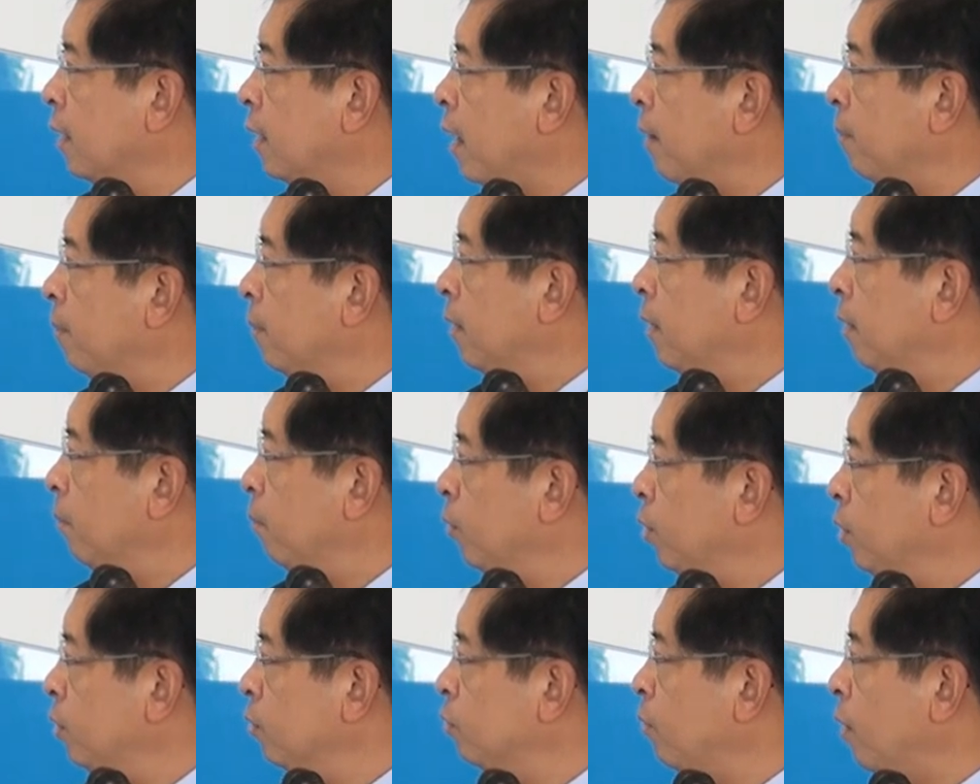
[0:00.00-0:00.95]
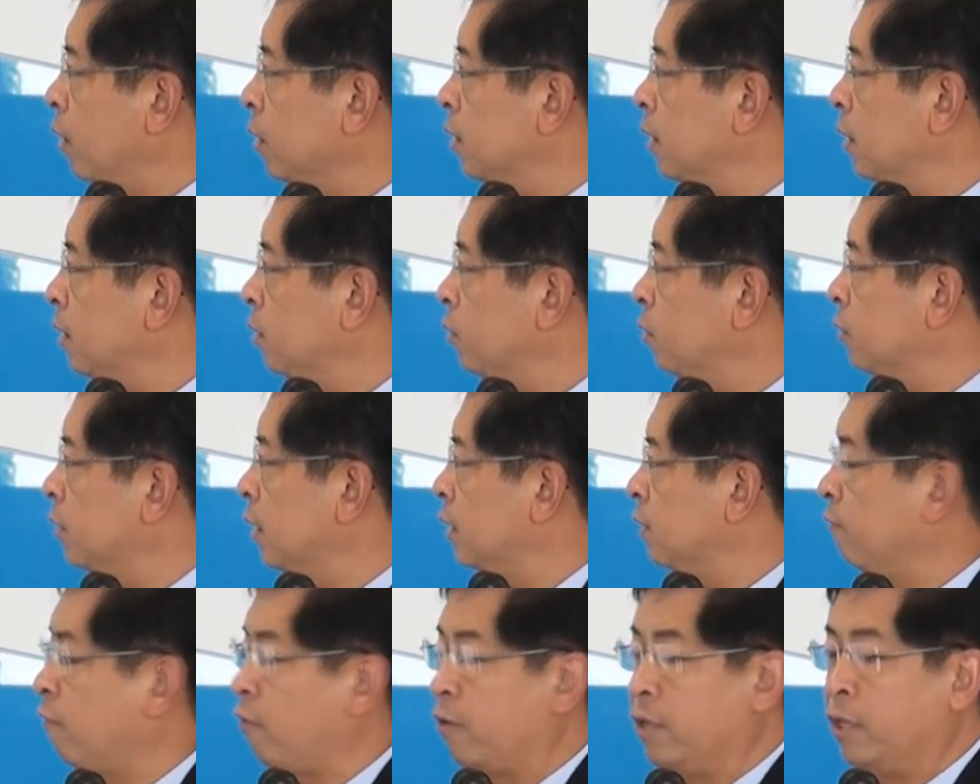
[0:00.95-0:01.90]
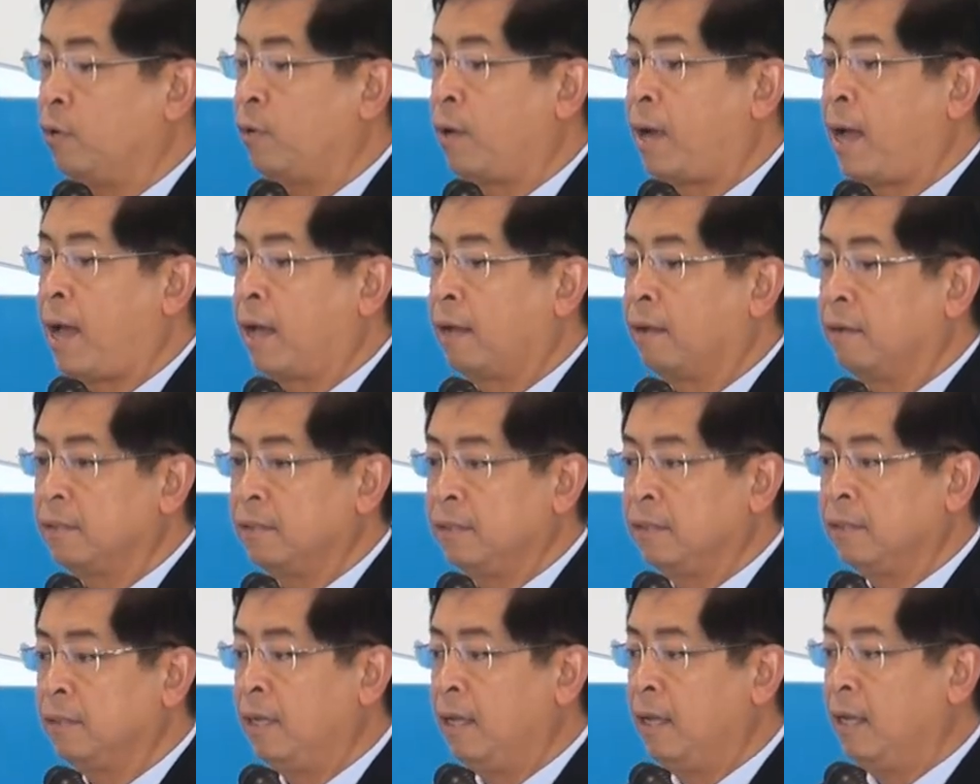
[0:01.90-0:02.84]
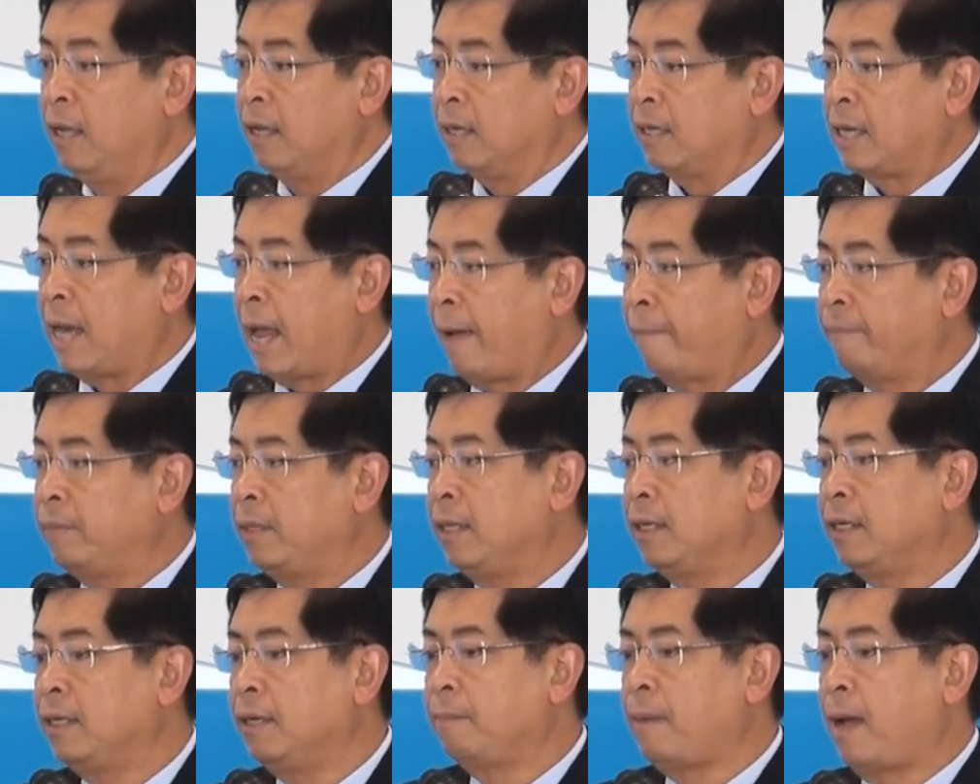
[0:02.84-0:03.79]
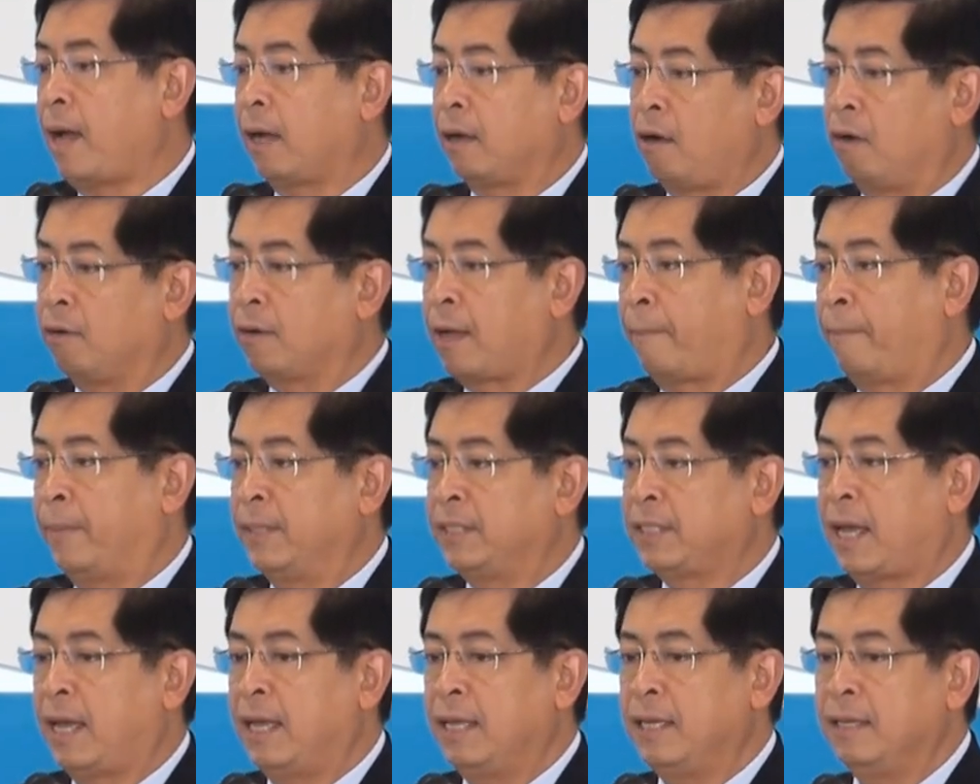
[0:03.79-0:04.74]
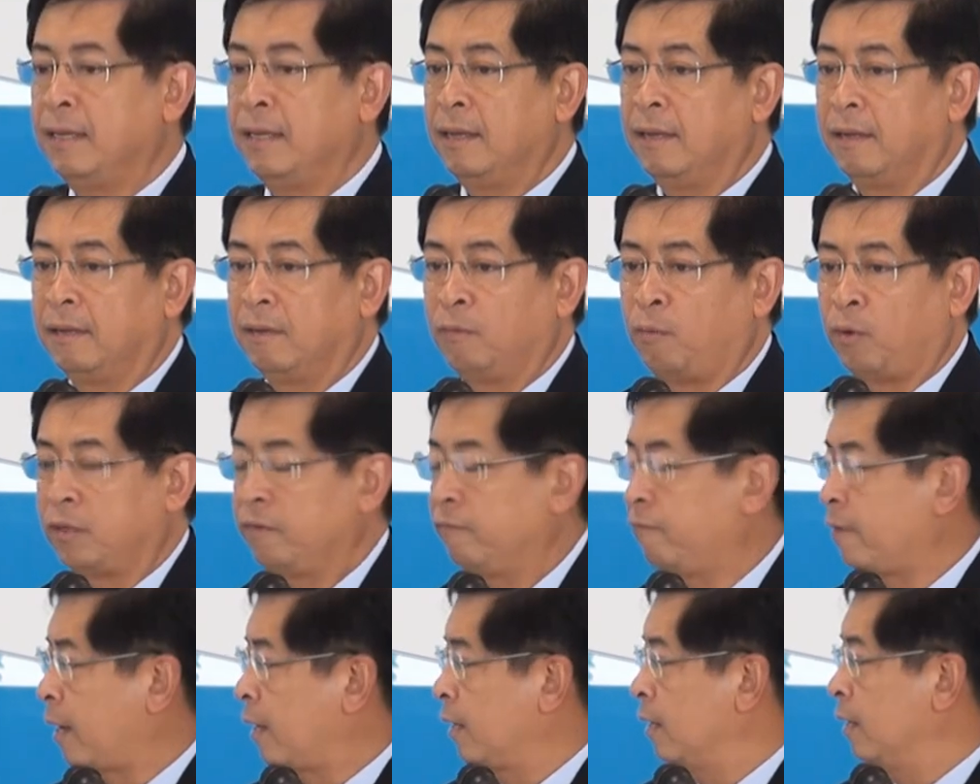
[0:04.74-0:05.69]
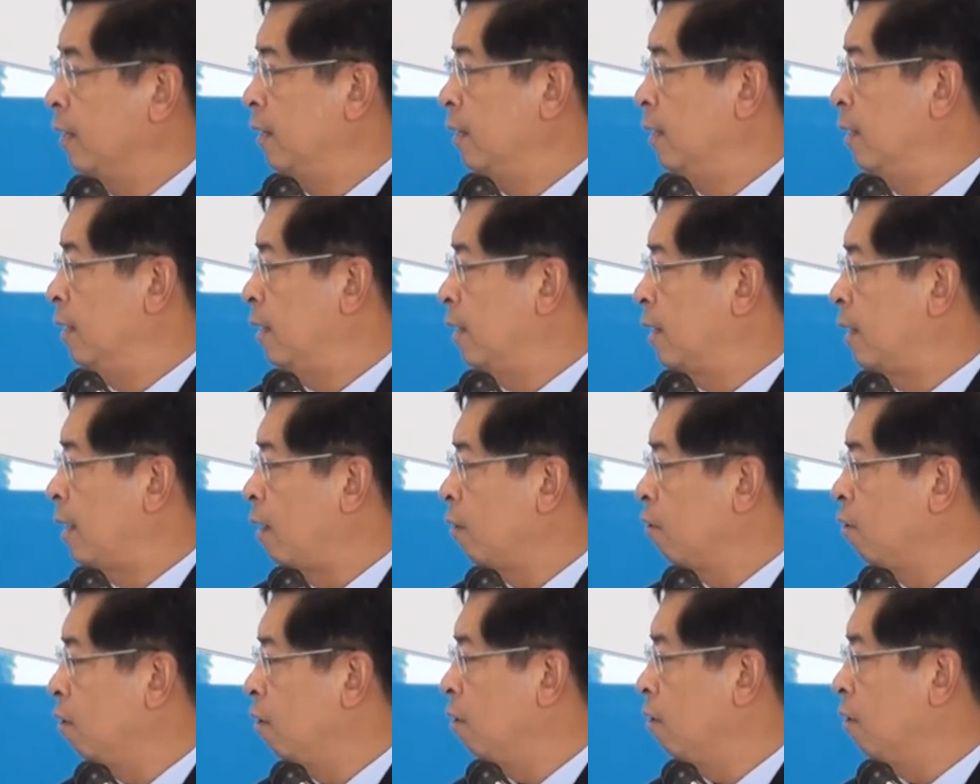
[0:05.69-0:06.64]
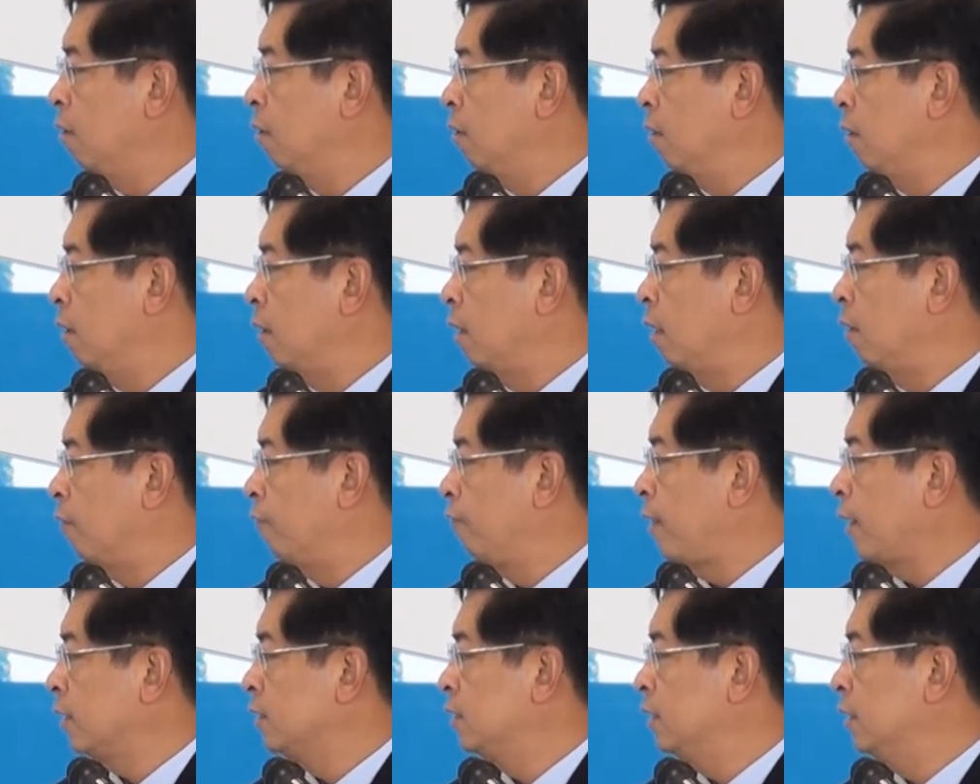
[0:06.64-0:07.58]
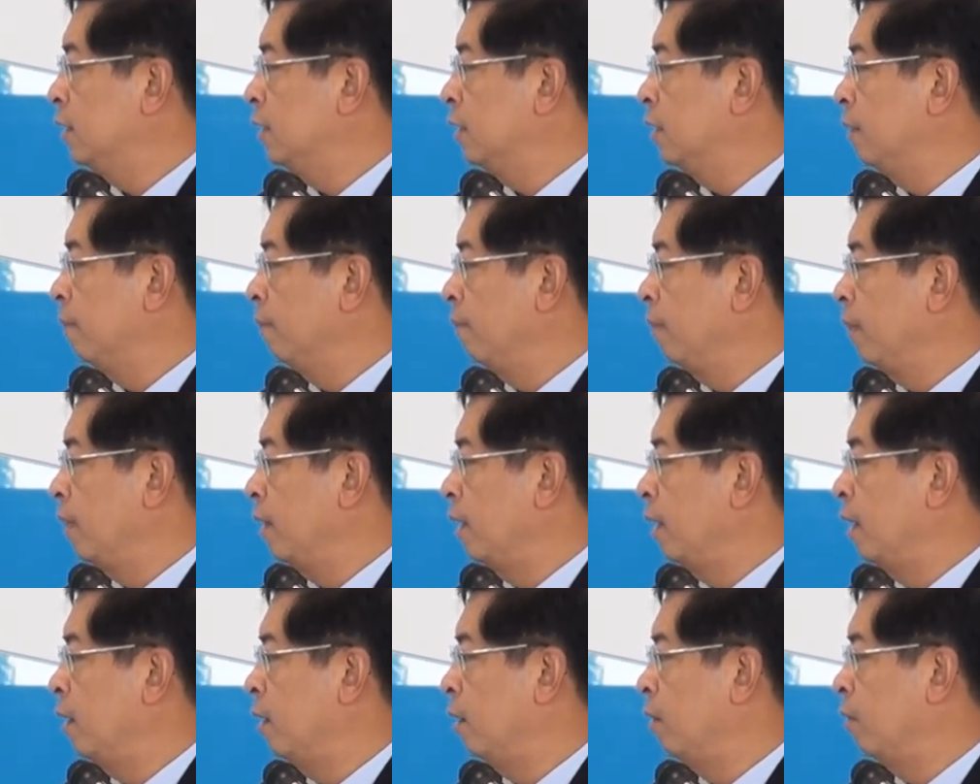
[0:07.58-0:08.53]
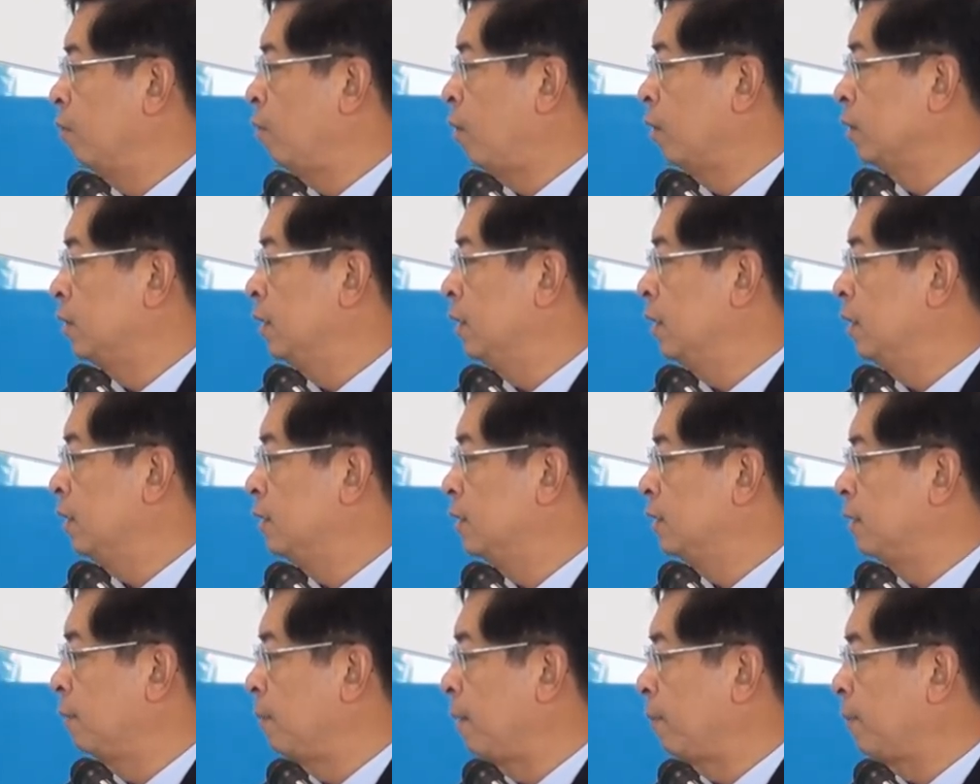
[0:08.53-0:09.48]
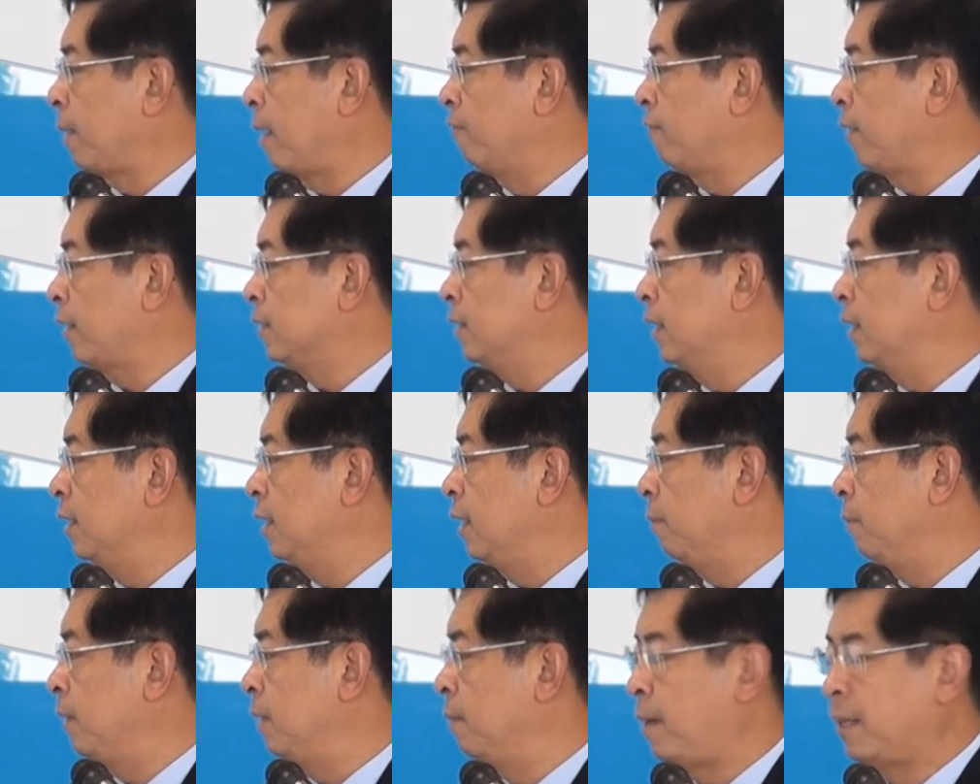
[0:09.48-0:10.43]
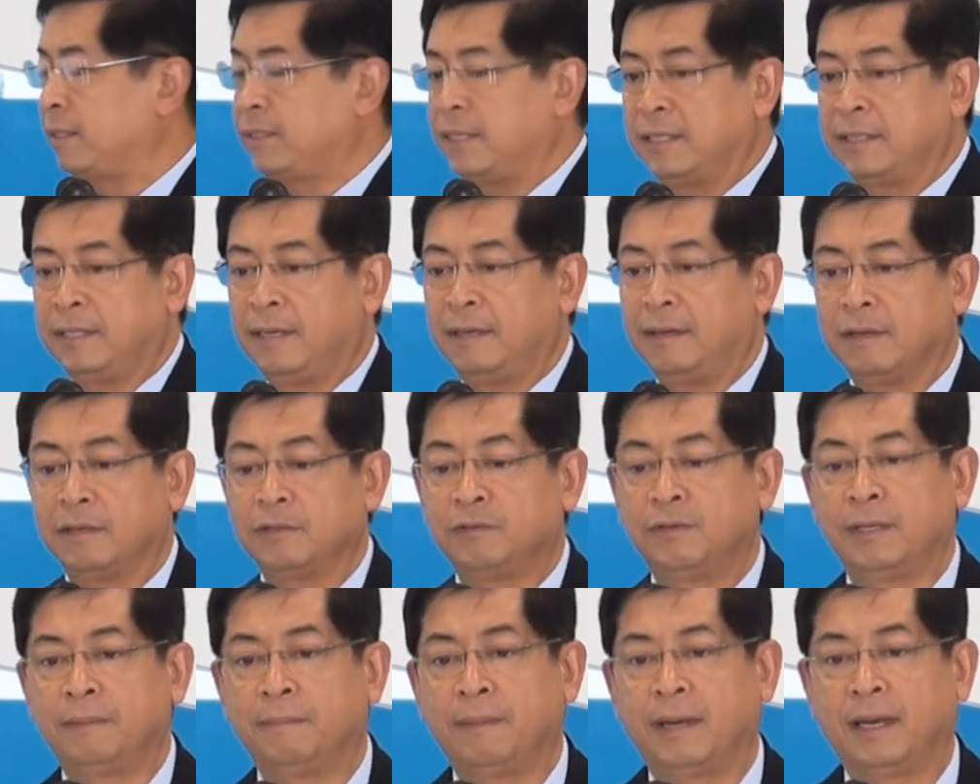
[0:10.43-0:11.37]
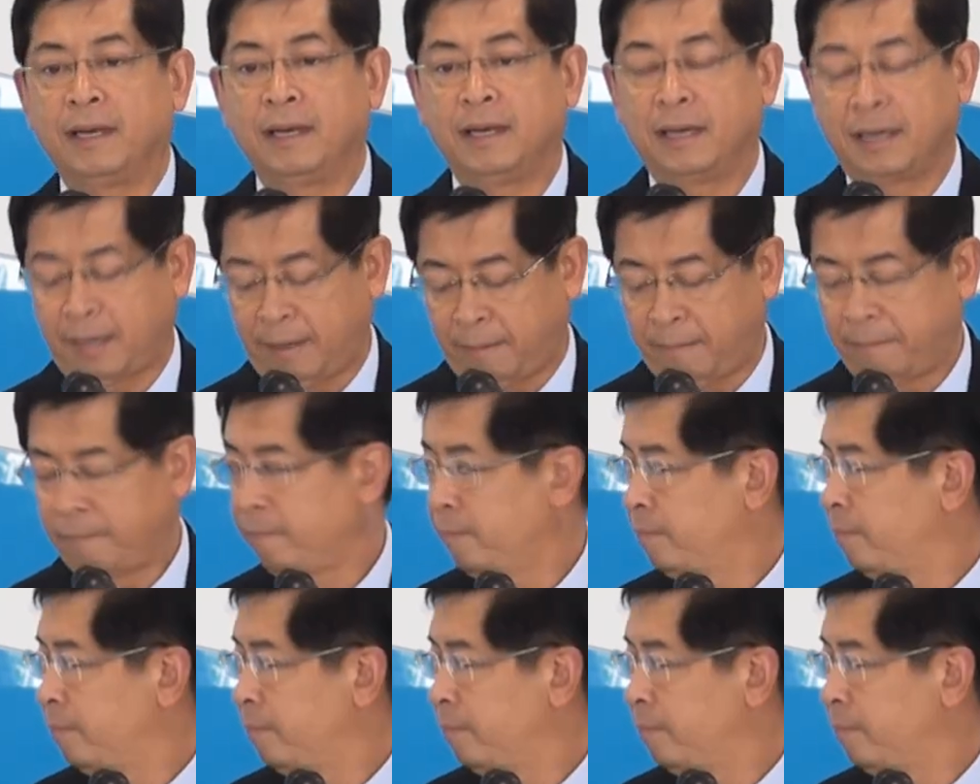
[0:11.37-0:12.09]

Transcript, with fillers: นะครับ produce water usage for EOR ก็คือน้ำที่ขึ้นมาก็เอากลับไปใช้ water flood แล้วก็ fracture water สำหรับการ fracture เนี่ย minimization แล้วก็ treatment นะครับ